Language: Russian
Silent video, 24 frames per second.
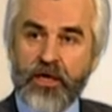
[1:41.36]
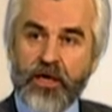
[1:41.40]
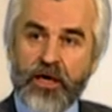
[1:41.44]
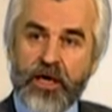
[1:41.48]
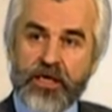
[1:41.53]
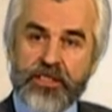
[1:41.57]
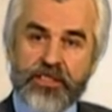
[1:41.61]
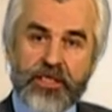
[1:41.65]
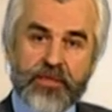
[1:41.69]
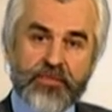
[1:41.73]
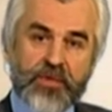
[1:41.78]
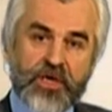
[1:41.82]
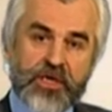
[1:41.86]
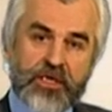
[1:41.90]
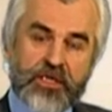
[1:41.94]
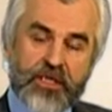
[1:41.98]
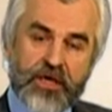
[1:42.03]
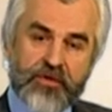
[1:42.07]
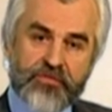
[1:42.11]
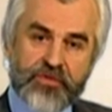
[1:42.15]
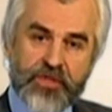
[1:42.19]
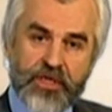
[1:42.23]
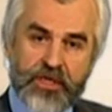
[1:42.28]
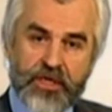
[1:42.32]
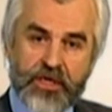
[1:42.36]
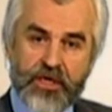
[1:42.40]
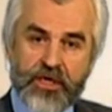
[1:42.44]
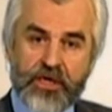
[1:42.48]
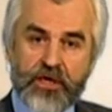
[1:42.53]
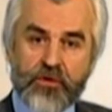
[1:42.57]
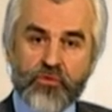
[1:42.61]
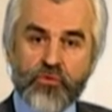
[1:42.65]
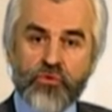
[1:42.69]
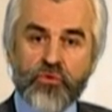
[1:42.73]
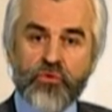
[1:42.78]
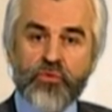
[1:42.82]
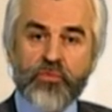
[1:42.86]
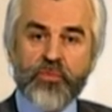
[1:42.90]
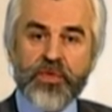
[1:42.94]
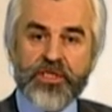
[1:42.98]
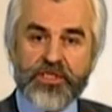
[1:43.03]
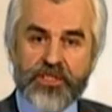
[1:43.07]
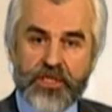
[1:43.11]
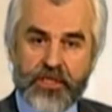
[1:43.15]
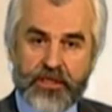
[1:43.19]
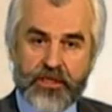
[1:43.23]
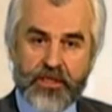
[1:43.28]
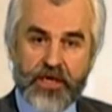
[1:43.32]
А самое главное, какую
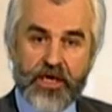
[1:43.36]
мысль,